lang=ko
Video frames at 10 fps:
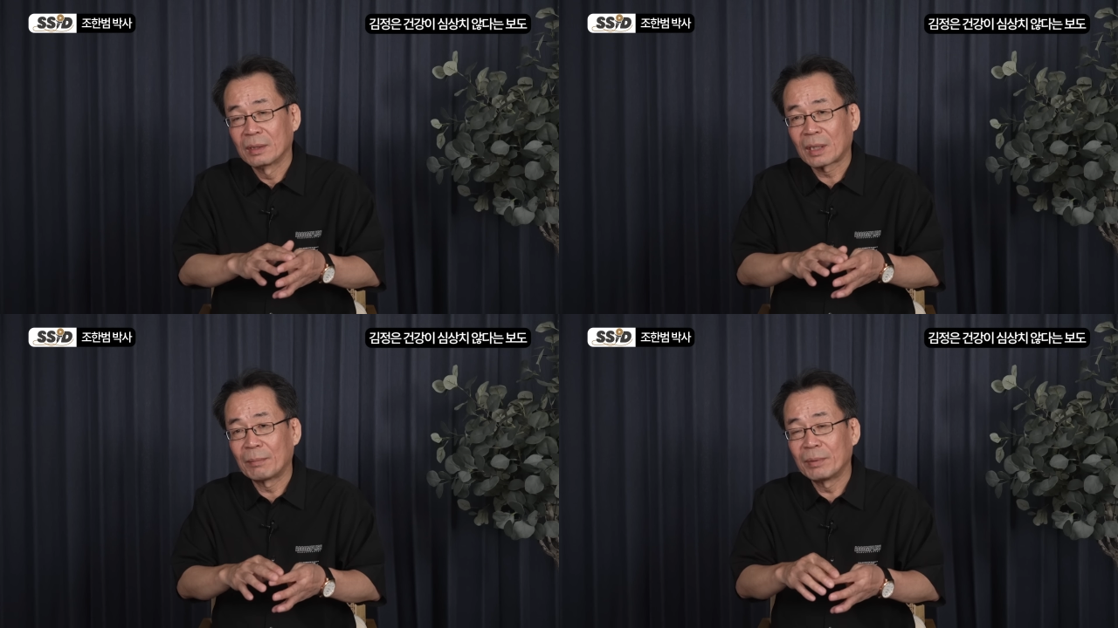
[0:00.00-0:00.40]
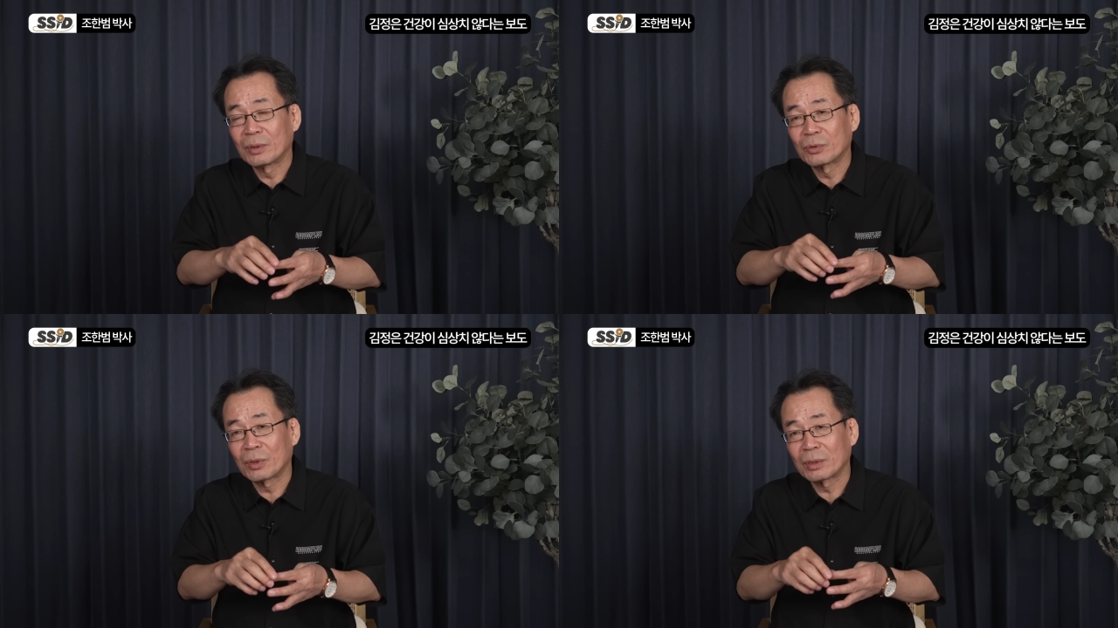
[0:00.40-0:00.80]
담배는
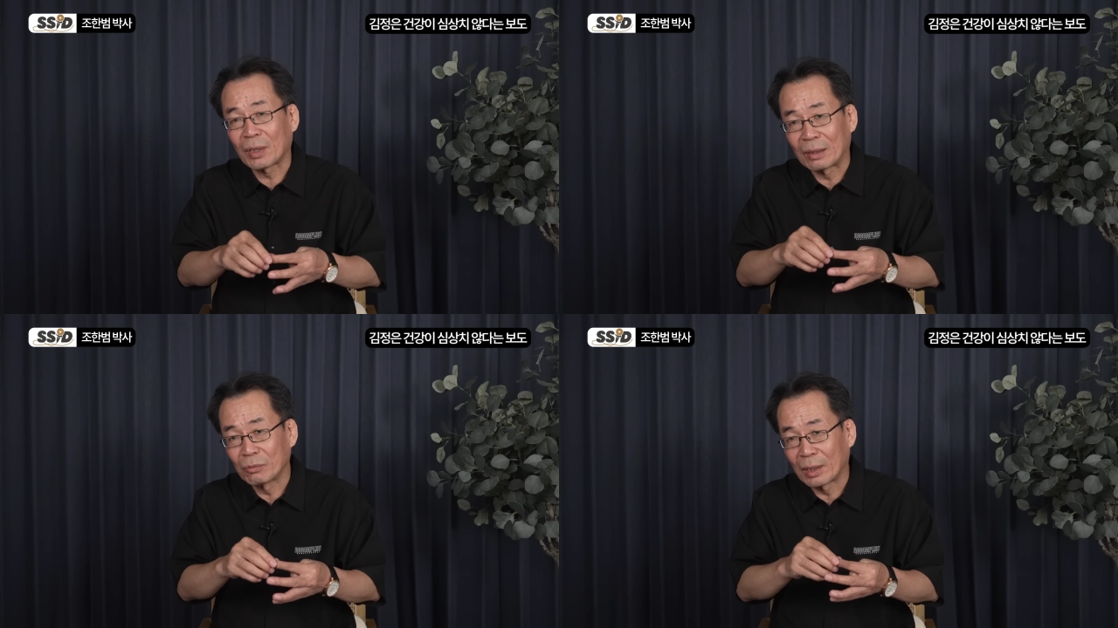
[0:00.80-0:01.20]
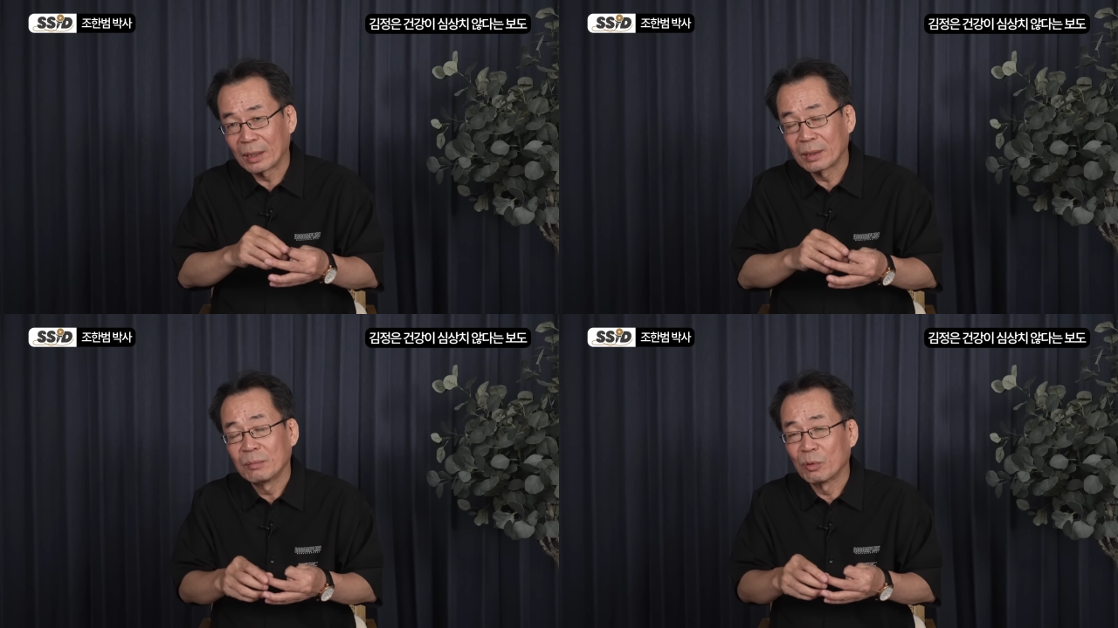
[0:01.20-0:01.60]
손에서 안
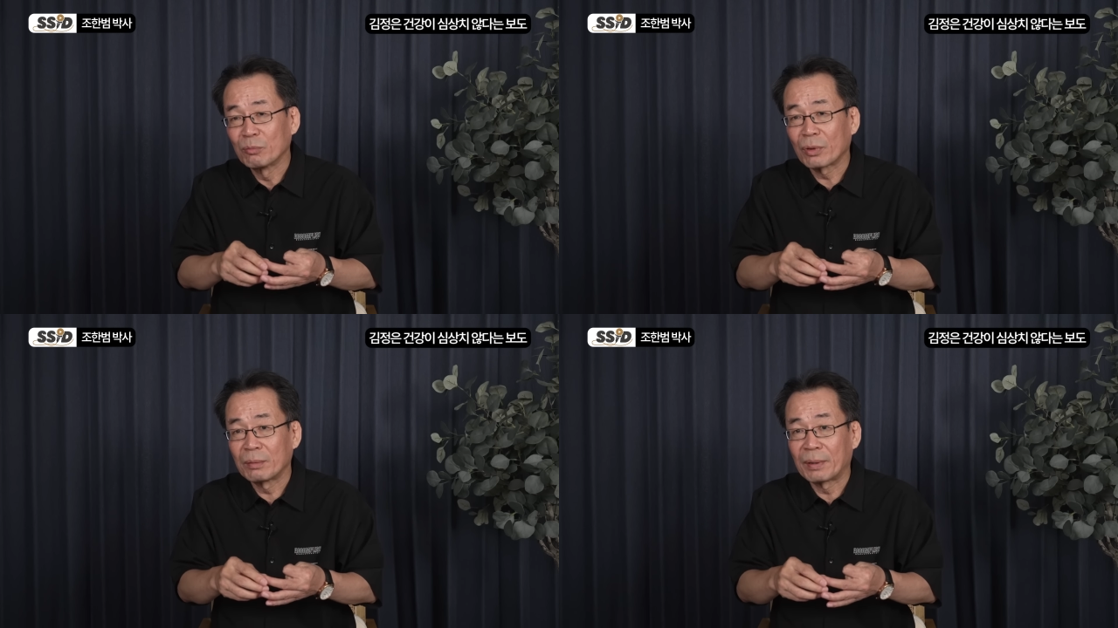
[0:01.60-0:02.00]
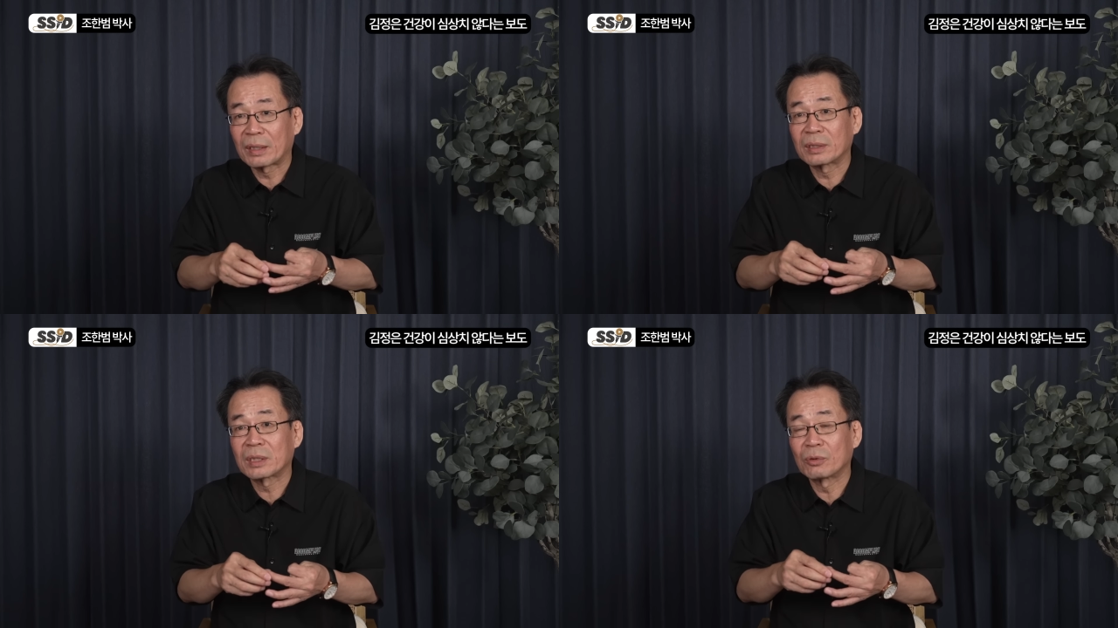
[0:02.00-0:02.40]
놔, 몸무게는
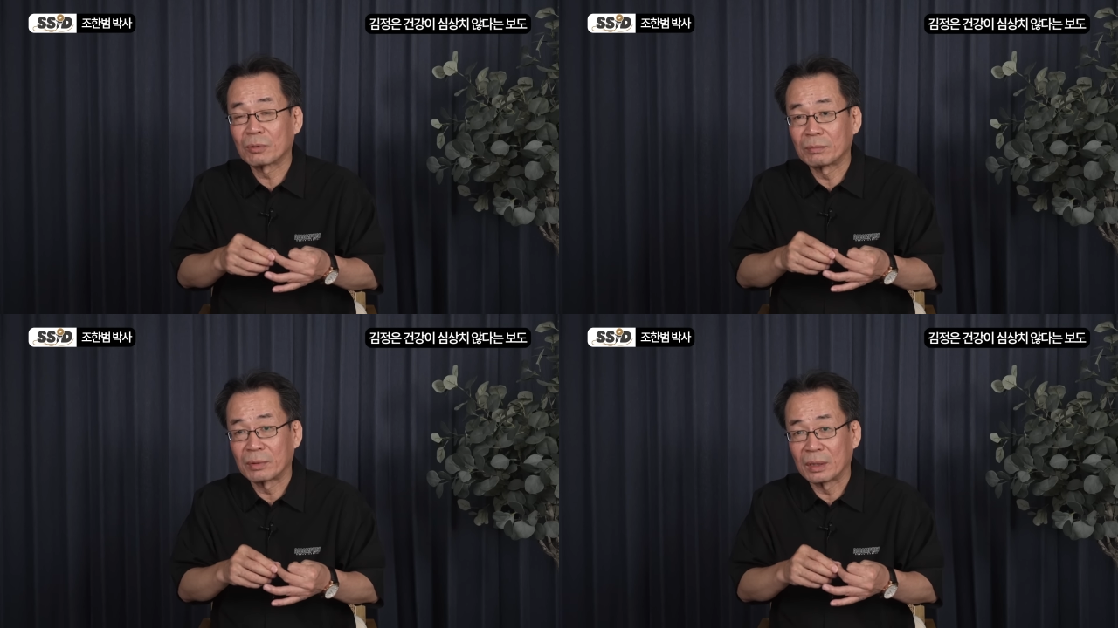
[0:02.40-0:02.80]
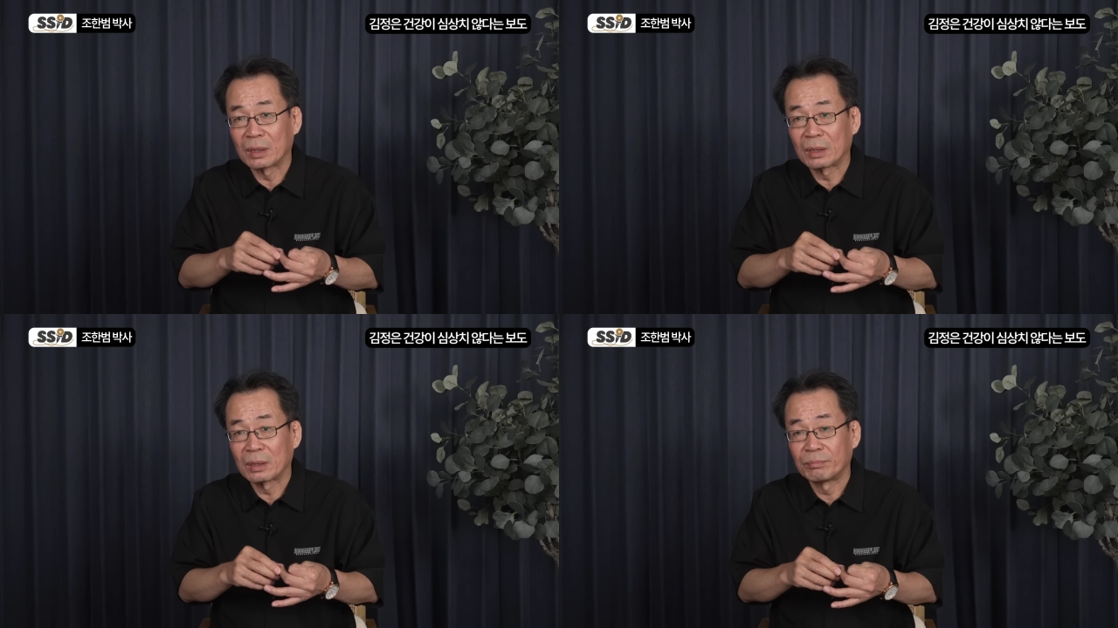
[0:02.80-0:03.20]
백사십
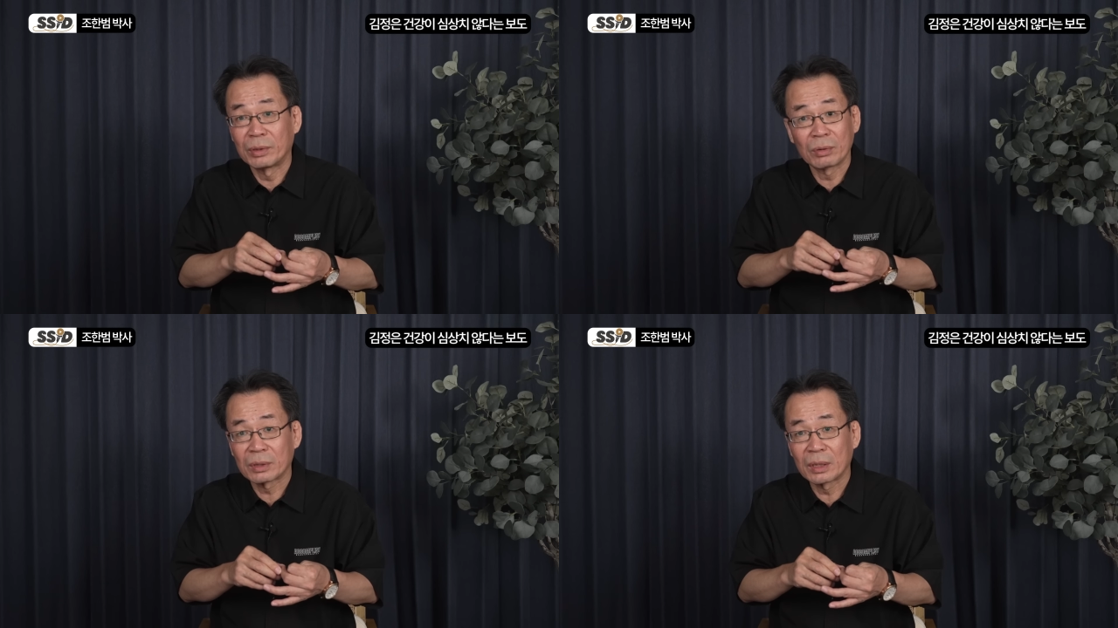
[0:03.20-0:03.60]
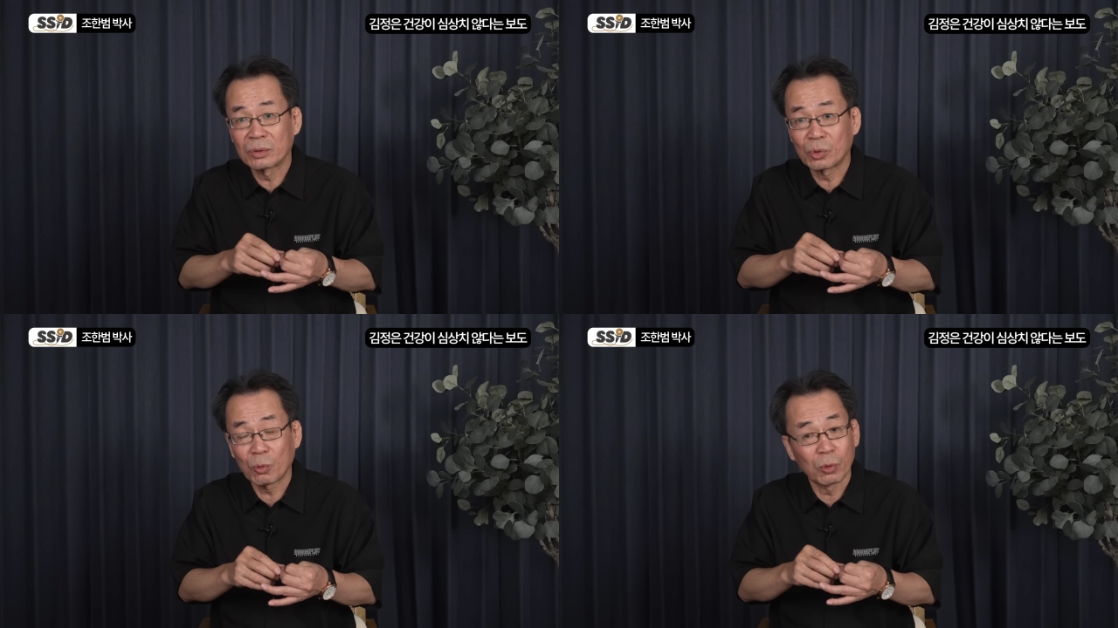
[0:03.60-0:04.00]
킬로그램대야, 비정상이
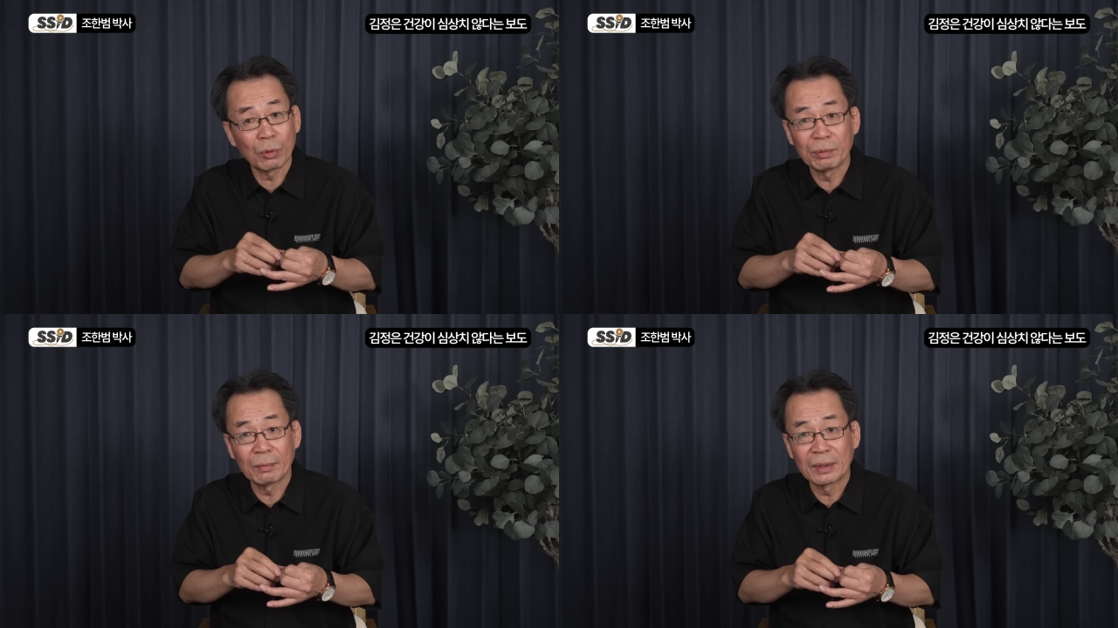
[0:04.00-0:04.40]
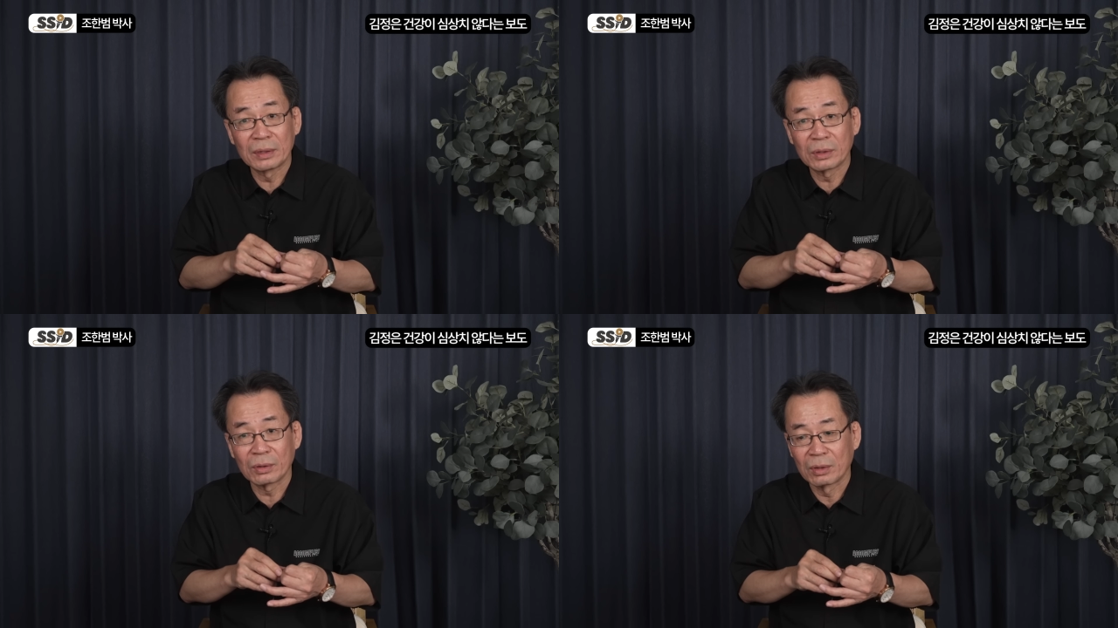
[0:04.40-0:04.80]
초고도
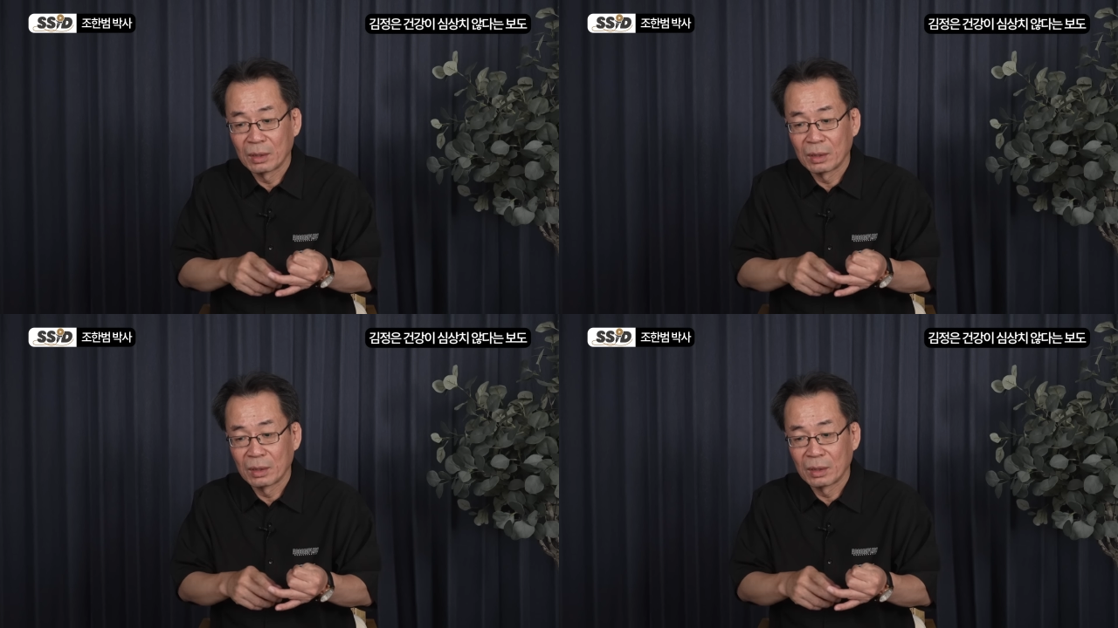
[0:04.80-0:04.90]
미만이죠.